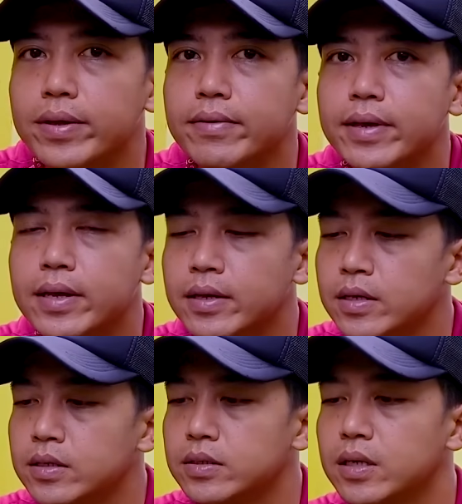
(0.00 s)
gitu ya
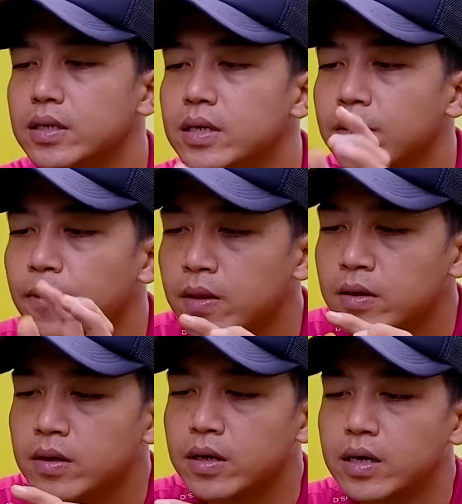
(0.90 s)
jadi
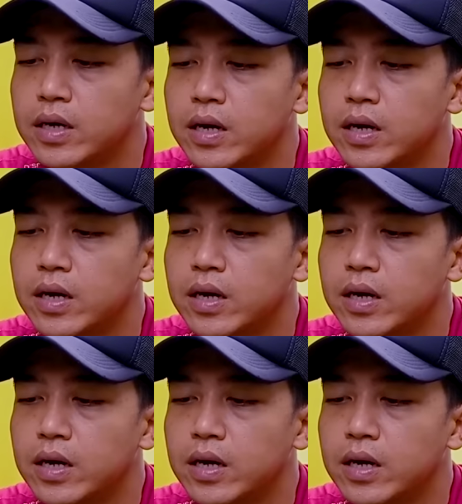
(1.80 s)
e,